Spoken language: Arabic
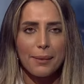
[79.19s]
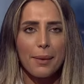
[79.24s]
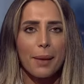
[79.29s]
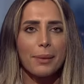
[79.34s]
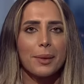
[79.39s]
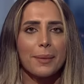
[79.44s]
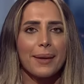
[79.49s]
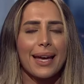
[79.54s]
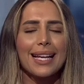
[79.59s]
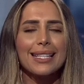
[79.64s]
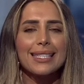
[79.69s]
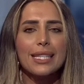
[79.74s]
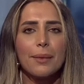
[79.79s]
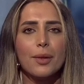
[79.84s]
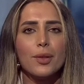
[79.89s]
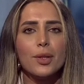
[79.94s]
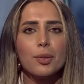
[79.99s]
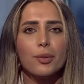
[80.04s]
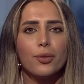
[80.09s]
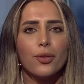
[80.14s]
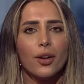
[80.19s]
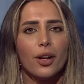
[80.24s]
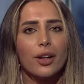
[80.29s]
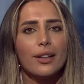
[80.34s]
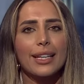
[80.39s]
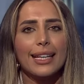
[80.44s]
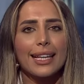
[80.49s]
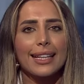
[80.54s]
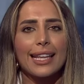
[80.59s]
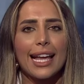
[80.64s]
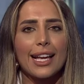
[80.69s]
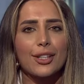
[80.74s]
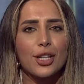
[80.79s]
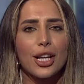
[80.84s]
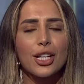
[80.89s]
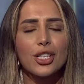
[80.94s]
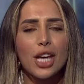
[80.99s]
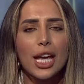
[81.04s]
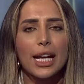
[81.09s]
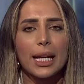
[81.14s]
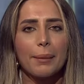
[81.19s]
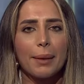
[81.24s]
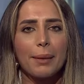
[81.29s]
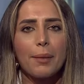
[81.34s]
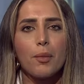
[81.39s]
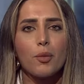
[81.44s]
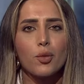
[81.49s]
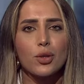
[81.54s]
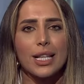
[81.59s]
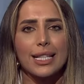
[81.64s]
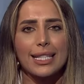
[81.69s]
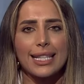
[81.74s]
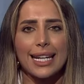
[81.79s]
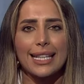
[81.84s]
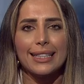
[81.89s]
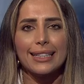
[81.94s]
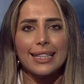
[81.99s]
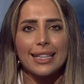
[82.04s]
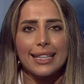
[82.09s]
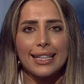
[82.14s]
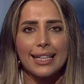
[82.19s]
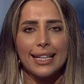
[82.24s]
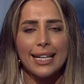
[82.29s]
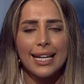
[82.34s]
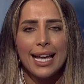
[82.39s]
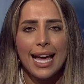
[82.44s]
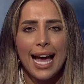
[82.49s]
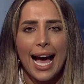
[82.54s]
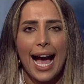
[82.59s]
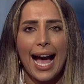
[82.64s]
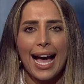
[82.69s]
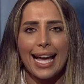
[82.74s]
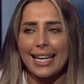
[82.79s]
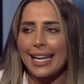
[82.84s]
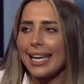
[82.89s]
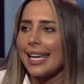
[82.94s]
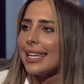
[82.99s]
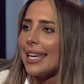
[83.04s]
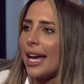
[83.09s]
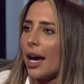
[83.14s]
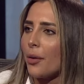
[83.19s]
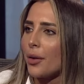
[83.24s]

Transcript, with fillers: ايه بقى بتبقي حاسه بايه انت بتتفرجي كده اشغال شقه كمان من المسلسلات الحقيقيه